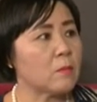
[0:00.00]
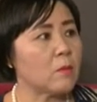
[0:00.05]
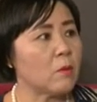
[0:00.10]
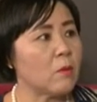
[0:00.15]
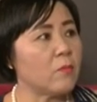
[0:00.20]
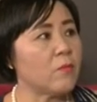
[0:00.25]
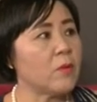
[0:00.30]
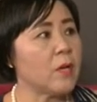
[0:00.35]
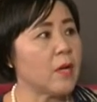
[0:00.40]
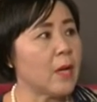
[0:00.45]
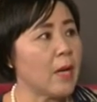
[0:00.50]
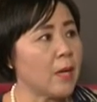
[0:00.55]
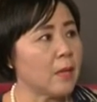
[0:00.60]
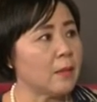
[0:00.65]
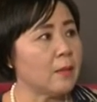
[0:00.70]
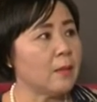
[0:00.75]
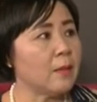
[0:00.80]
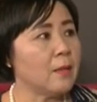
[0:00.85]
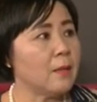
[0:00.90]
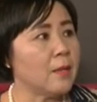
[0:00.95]
có phương
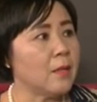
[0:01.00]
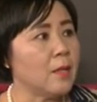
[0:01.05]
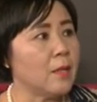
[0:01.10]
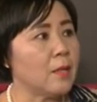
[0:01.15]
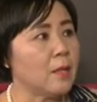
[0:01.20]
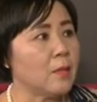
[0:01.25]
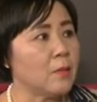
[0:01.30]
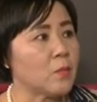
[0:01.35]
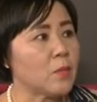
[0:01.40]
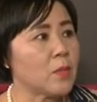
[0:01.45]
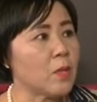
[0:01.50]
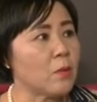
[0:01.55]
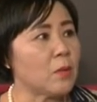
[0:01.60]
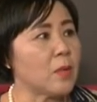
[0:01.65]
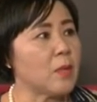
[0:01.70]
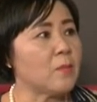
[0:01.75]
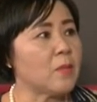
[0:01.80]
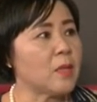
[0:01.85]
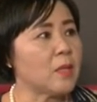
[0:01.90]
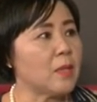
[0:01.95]
án làm sao
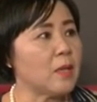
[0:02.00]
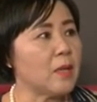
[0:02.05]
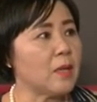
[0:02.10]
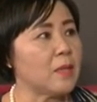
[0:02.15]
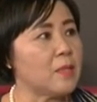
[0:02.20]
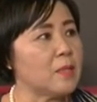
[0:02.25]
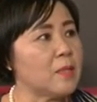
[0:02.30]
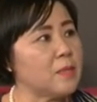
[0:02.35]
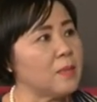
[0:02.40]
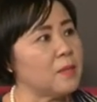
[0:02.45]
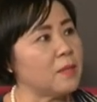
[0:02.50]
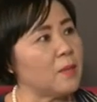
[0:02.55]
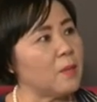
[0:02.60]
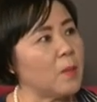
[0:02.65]
kiếm ra tiền để xây dựng